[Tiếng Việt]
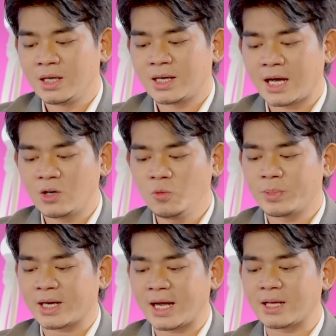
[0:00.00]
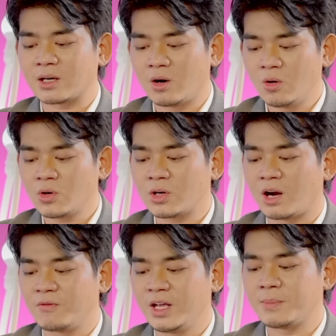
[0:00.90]
ca nút bật cây rồi hốt
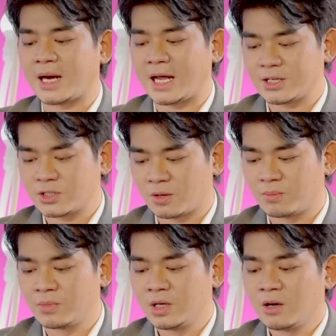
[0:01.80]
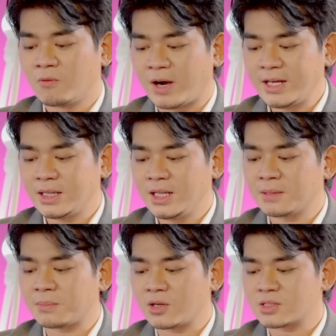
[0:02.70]
đào viên mà đài trong vay
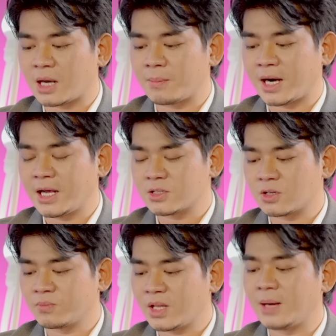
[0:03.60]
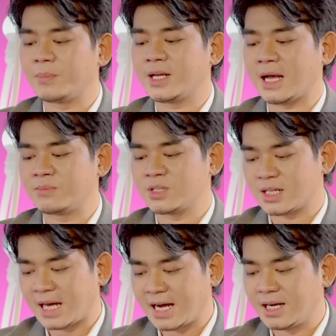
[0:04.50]
tiền bao sọ mà đài trong thiệt bị cam
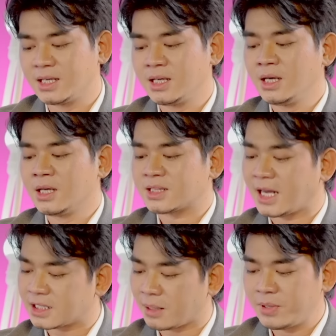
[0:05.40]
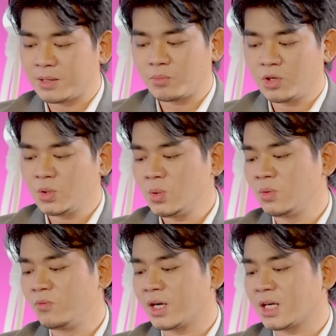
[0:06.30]
chân đào tạo thập hiệp mối nút
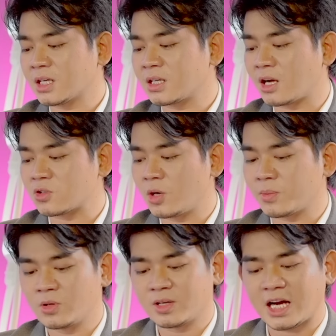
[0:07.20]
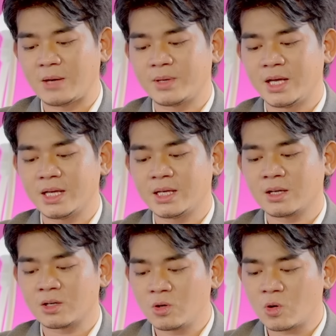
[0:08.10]
viên nơi đọ chọp không cái này
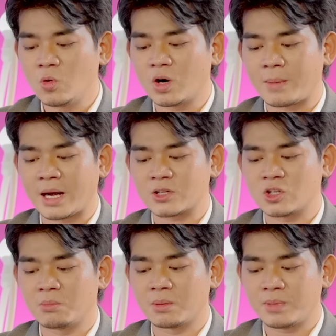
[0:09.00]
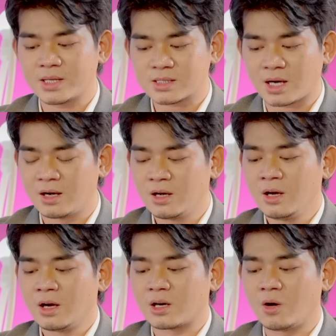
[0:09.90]
không khua các bà trong mình plek sọ
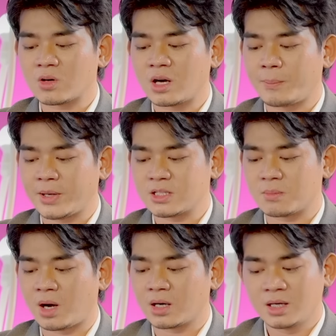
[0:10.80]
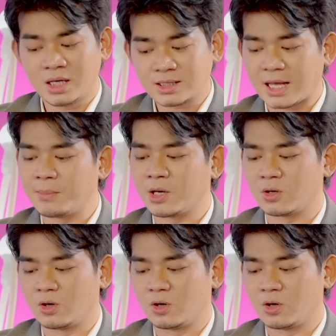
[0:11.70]
rồi hốt đào bài chập bón nơi tai mình rồi